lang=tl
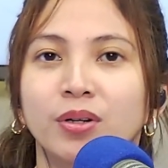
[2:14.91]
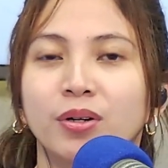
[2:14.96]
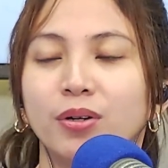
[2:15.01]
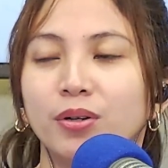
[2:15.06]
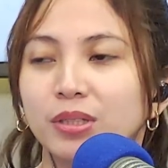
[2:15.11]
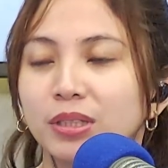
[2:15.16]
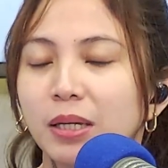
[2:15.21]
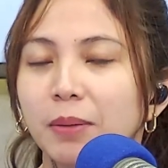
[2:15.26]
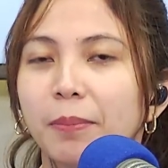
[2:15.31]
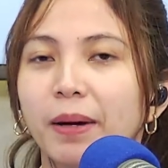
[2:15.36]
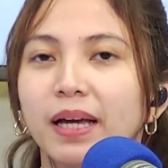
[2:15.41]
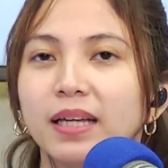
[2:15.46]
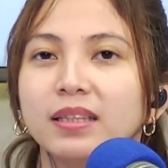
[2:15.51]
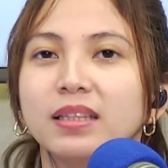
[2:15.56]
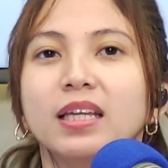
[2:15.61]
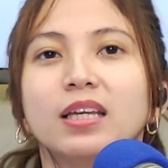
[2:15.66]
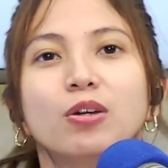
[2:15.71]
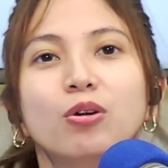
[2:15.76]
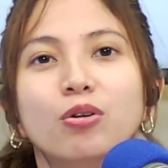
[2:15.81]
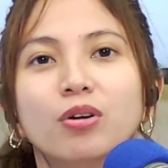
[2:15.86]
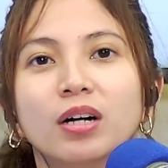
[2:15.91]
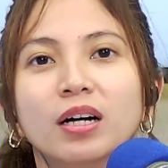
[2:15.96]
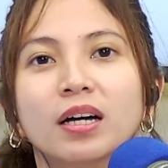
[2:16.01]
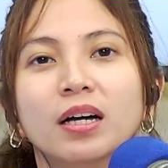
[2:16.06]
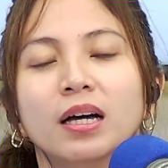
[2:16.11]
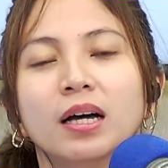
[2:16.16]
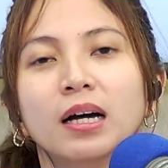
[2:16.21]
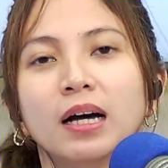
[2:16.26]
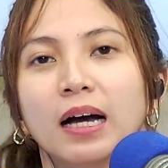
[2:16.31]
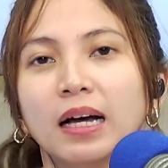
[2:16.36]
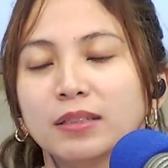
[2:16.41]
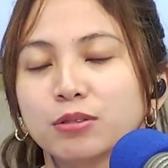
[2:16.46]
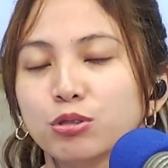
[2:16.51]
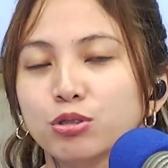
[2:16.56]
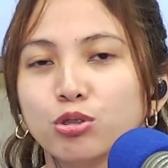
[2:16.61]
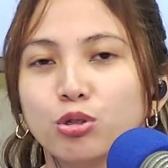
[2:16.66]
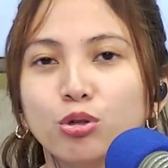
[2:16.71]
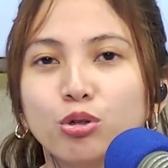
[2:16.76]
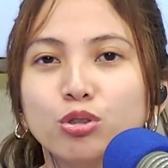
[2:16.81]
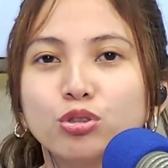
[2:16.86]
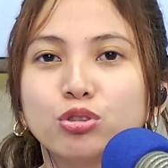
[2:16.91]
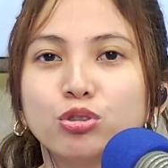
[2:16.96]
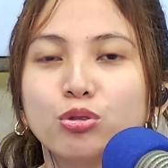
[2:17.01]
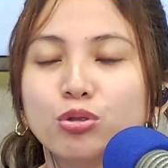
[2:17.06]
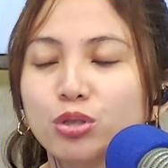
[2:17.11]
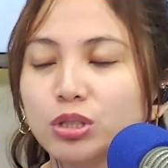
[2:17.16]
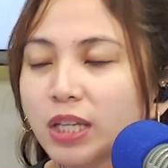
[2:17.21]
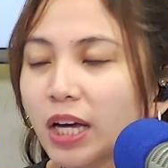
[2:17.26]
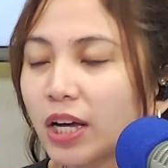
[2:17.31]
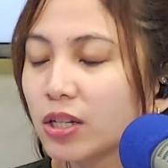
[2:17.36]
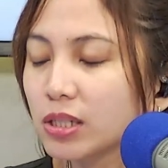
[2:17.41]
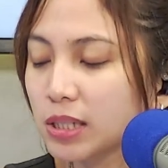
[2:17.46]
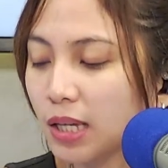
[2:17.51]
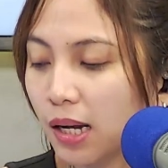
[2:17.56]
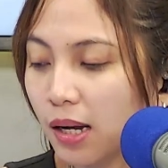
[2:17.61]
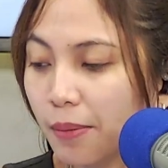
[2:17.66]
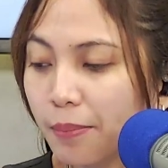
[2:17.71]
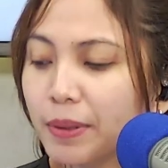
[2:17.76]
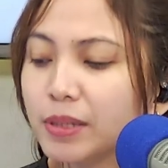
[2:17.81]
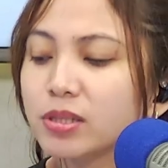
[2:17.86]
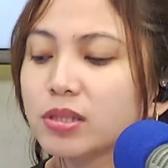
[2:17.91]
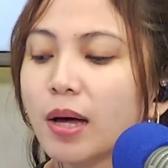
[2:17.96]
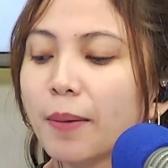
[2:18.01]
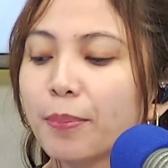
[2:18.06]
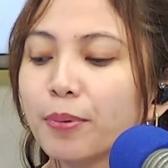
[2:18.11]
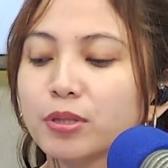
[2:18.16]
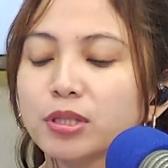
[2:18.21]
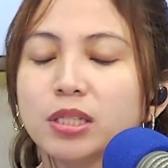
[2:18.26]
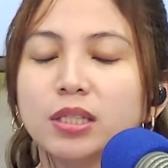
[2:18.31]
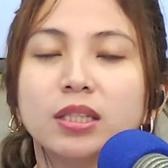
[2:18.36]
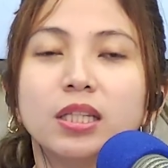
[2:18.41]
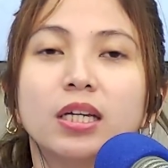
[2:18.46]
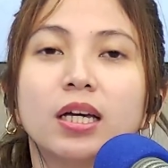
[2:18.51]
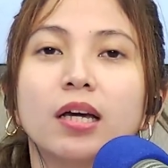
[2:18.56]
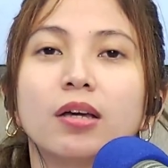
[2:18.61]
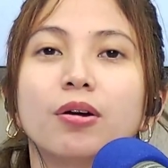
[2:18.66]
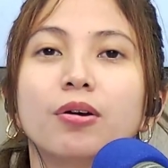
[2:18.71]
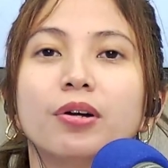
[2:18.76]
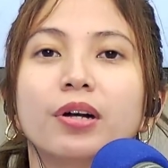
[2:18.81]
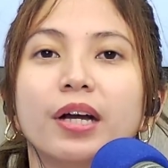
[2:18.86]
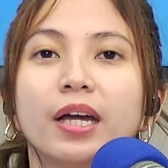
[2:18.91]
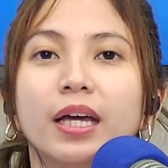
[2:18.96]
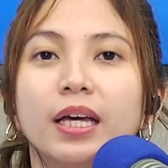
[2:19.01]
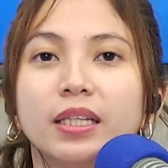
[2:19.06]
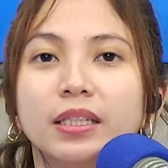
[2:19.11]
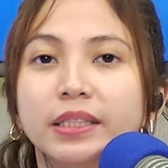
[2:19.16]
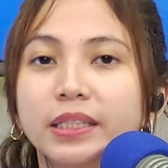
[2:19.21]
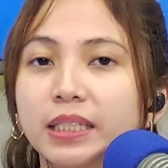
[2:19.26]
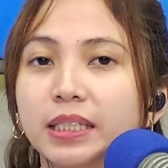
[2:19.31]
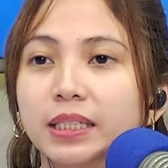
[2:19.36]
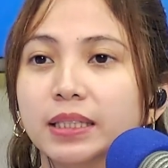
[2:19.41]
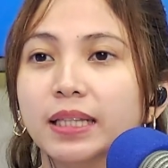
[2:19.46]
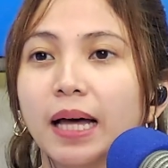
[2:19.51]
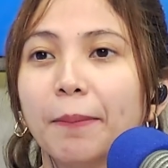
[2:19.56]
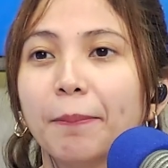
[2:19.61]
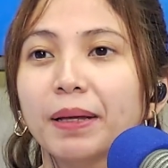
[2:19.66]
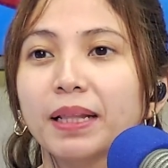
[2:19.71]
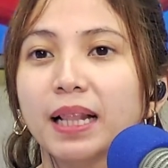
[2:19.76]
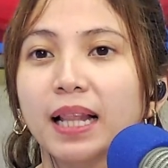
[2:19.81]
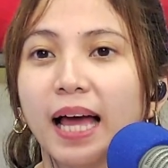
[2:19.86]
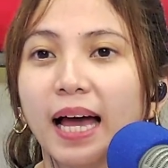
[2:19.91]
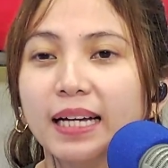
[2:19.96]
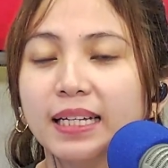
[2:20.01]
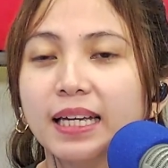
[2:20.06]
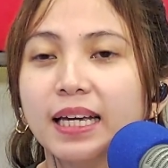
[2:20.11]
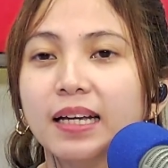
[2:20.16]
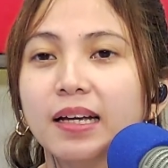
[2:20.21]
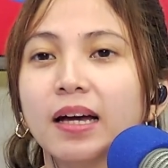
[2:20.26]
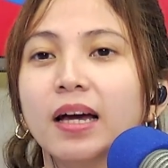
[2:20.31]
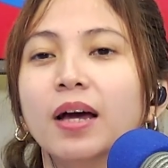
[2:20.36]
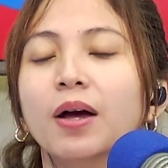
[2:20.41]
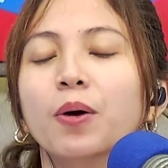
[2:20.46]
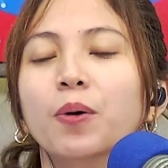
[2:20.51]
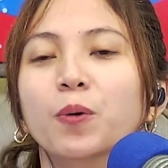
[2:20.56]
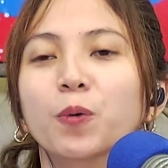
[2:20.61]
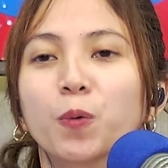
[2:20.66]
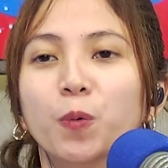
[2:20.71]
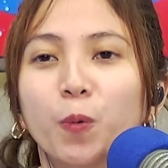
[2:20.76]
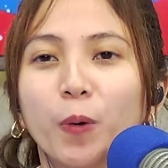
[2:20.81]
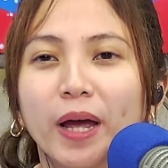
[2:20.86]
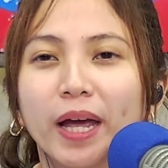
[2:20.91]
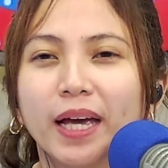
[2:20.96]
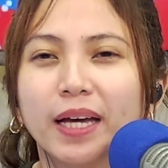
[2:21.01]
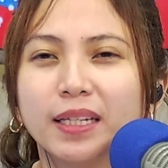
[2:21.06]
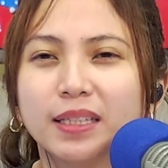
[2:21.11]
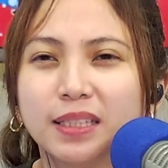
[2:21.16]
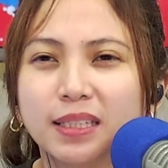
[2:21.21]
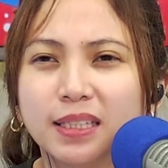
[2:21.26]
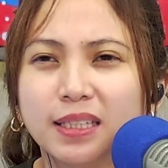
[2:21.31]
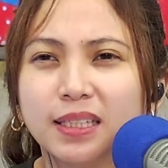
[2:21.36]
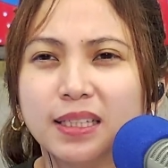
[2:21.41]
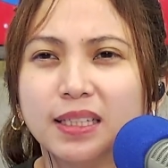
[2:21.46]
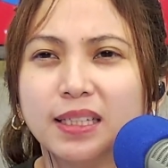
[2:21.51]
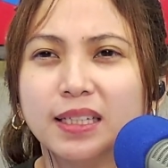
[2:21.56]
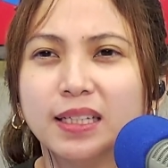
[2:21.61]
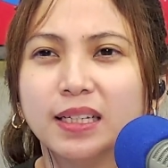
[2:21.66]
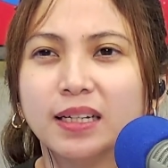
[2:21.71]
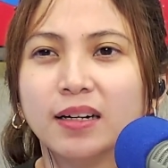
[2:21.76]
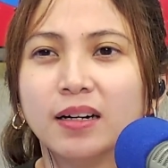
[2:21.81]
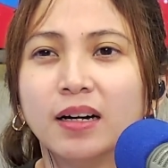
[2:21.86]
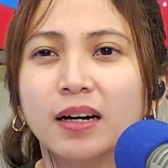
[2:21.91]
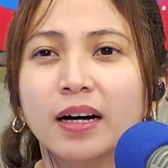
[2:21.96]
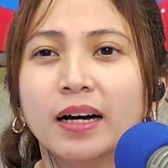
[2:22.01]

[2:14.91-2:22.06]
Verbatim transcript: O 'di ba hindi yung ah, susugod-sugod kayo sa labas tapos hindi kayo ready. Dapat laging ready.